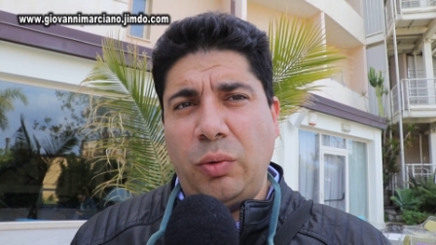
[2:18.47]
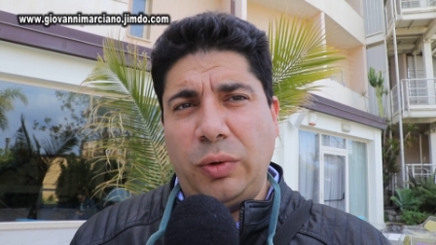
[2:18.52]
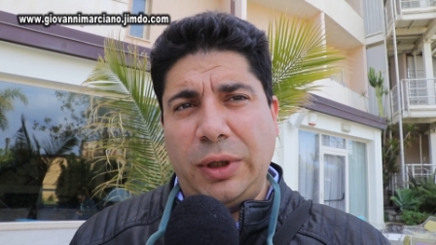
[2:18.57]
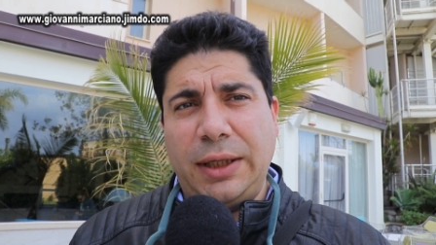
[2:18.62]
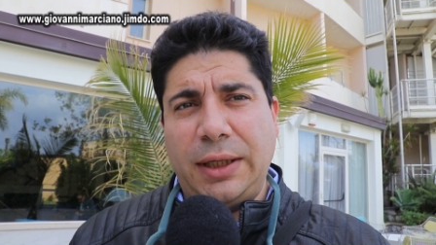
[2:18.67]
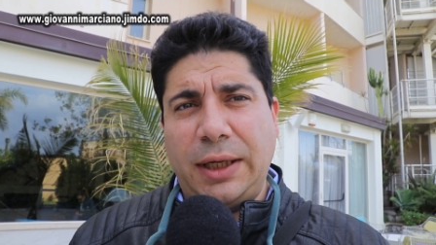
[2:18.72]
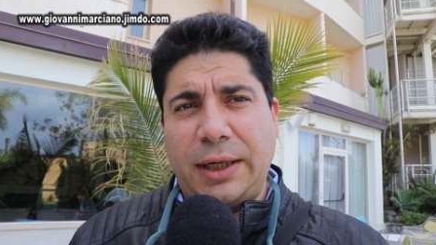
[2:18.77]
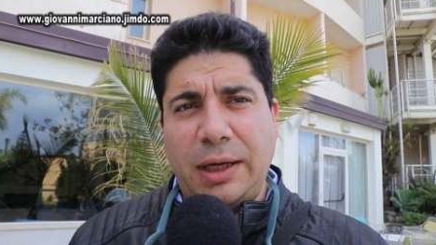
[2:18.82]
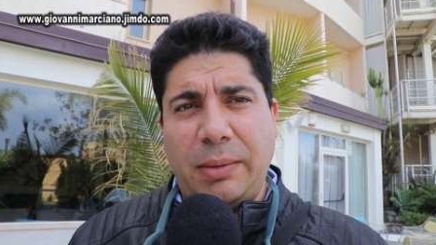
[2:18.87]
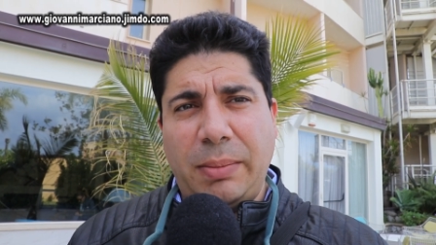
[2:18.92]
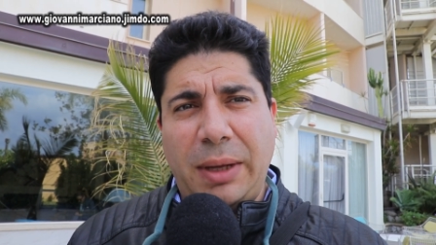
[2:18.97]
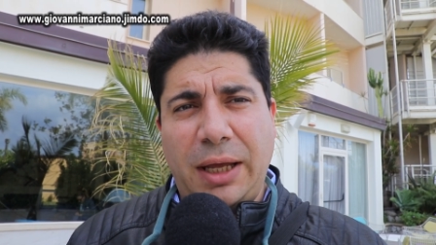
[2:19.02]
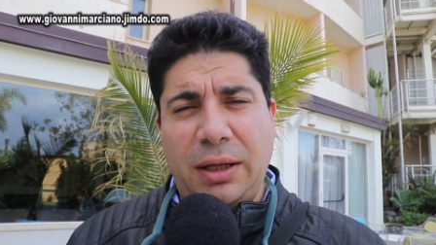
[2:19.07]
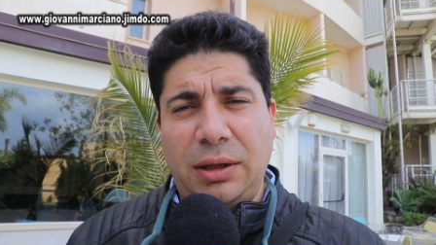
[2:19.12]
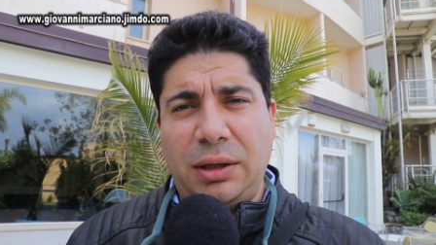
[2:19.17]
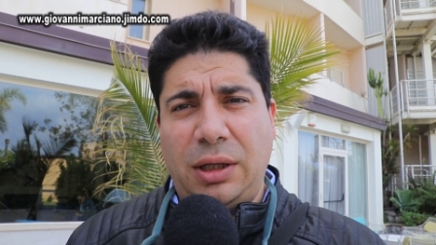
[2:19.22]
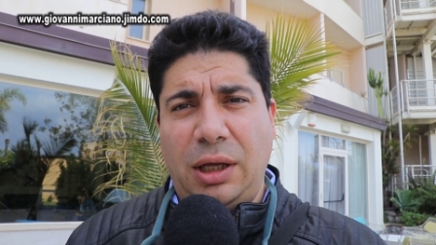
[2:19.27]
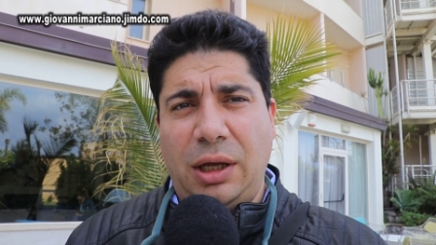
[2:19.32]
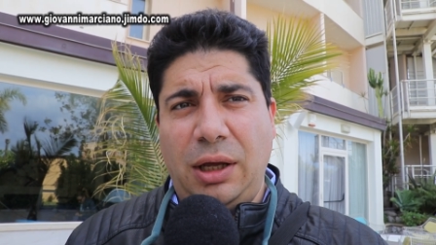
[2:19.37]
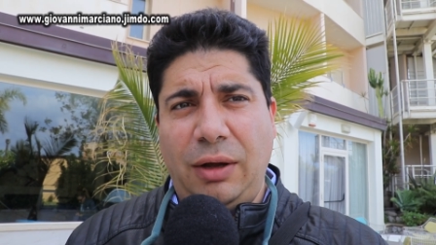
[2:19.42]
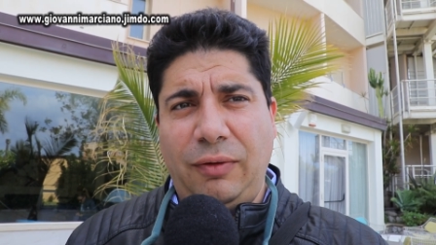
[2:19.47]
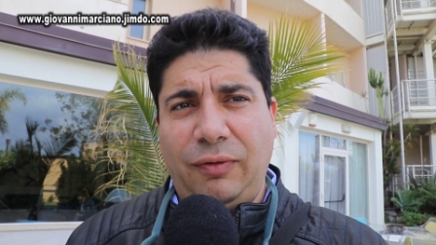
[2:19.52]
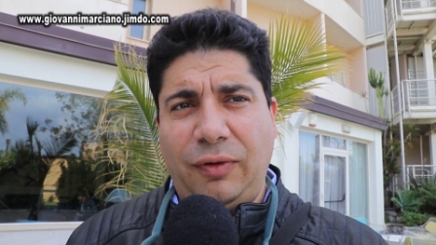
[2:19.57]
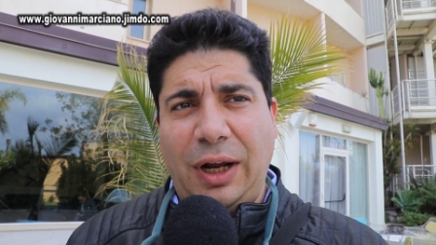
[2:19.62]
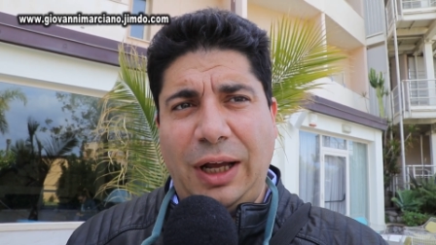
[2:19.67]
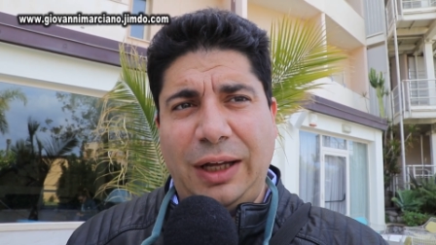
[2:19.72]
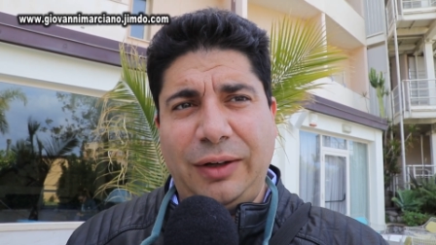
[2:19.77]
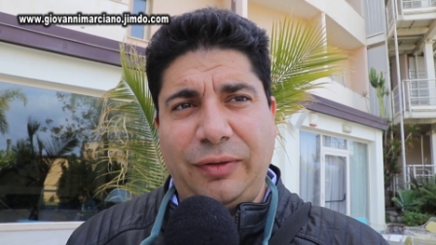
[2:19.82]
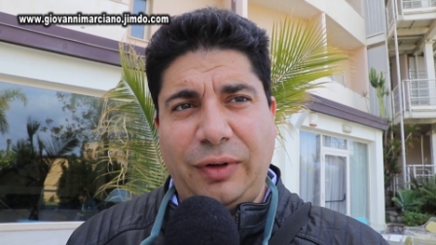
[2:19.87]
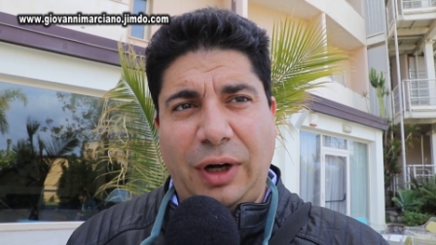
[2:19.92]
unitariamente,
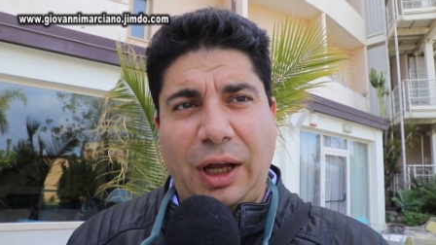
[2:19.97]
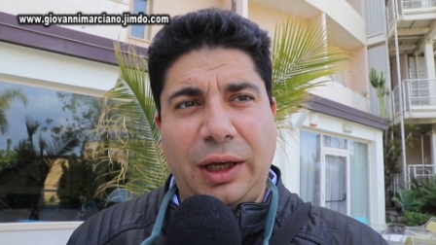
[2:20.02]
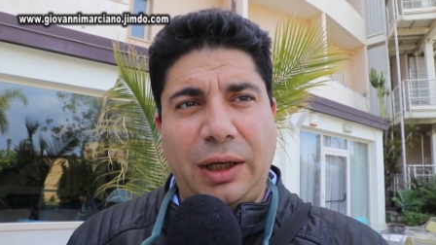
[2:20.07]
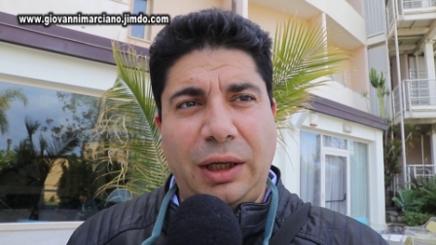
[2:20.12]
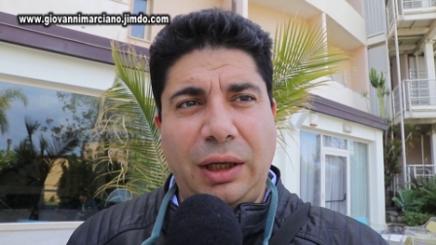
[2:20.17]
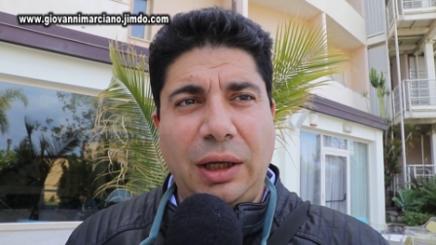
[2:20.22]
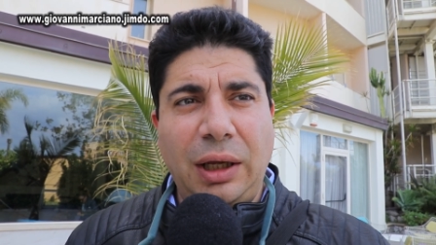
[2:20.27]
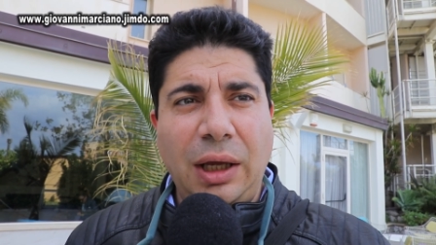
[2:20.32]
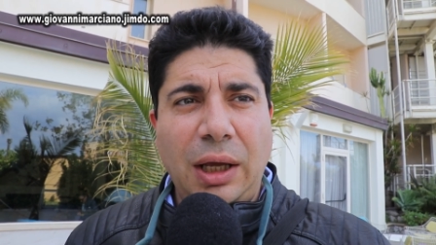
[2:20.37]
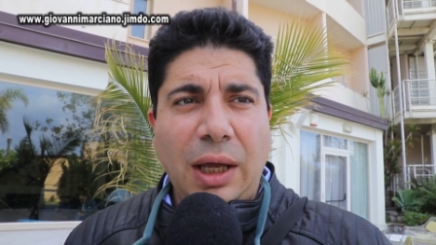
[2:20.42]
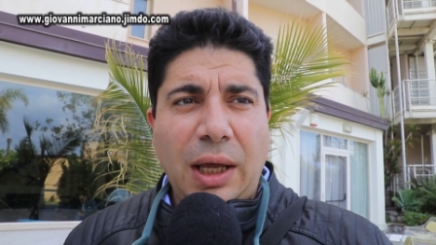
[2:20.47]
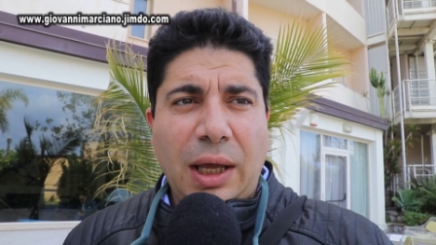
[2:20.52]
Fly, Fly